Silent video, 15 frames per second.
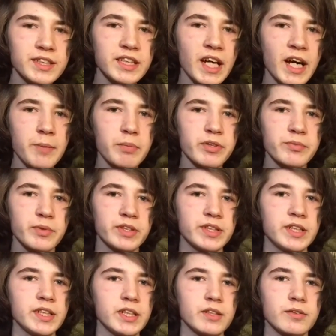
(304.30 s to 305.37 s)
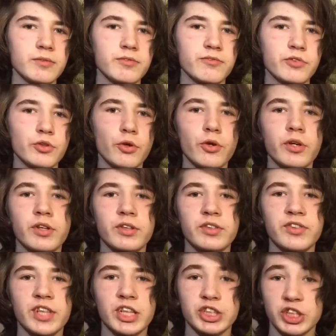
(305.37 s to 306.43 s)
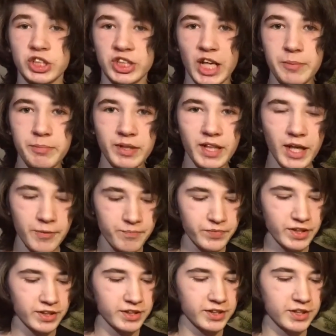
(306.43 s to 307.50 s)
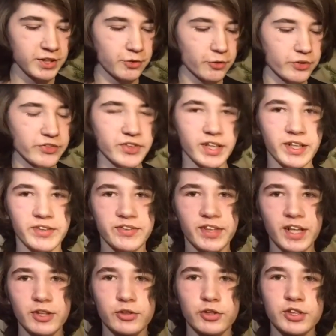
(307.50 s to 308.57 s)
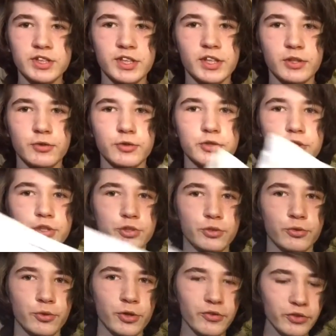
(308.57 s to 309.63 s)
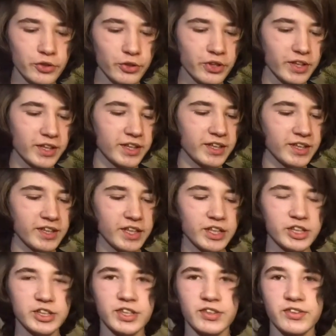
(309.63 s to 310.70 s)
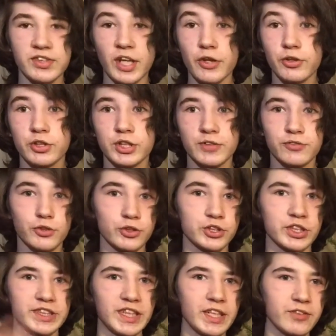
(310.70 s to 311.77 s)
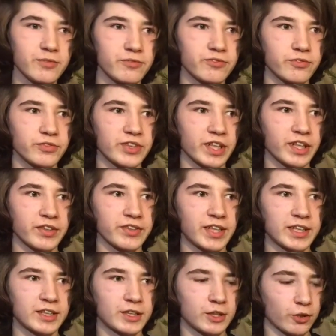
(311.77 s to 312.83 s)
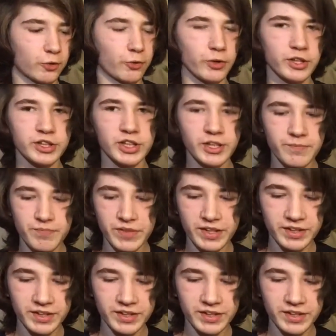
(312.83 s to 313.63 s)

Я посмотрел влог Саши Шапика, и он заказал точно такую же штуковину, и я решил сразу же в тот же день заказать такое же.